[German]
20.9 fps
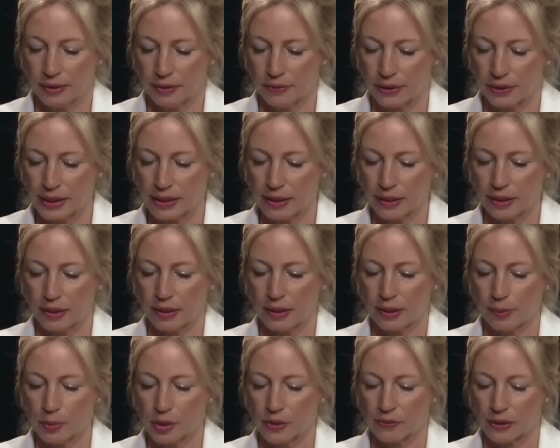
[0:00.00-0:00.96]
westliche
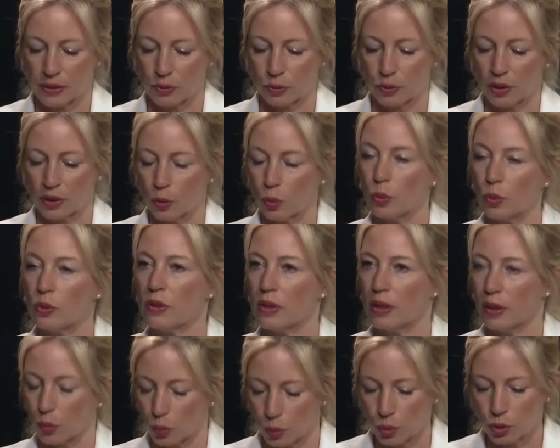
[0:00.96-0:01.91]
Lebensweise und die großen
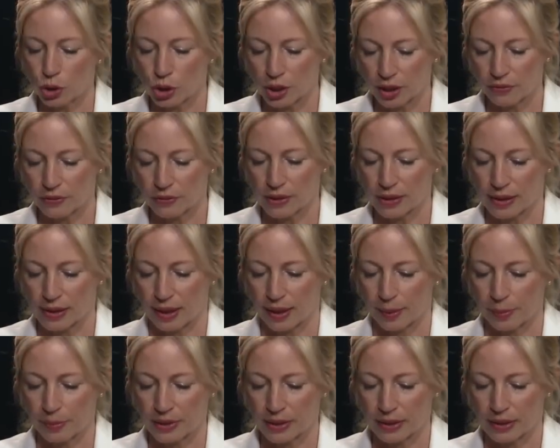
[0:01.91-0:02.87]
Errungenschaften des
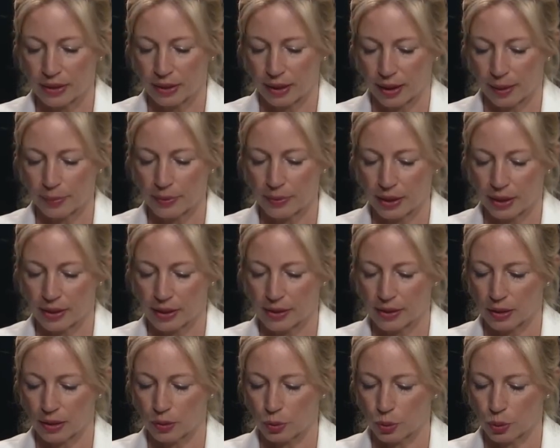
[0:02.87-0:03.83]
Abend Abendlandes
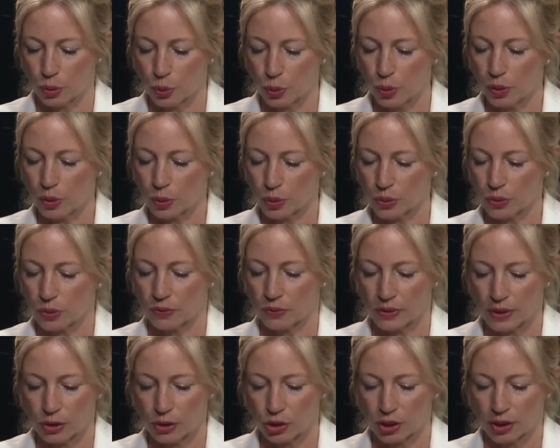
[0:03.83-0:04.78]
in Kultur, Kunst und
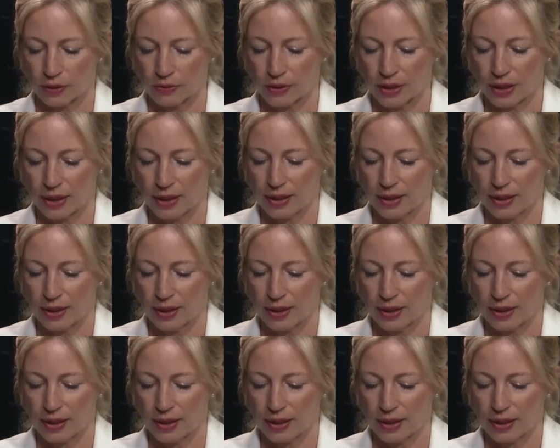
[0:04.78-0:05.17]
Wissenschaft